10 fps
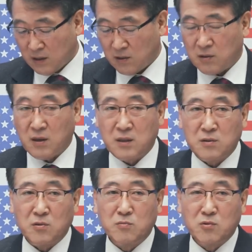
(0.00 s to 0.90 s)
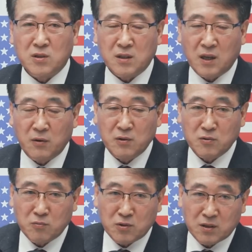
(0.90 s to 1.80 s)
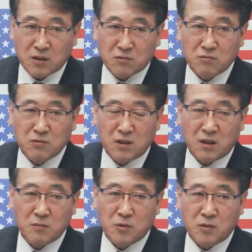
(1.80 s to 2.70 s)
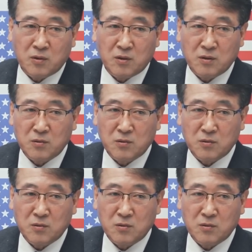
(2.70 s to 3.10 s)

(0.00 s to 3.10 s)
여러 가지 논문이나 해외 논문이나 국내 뭐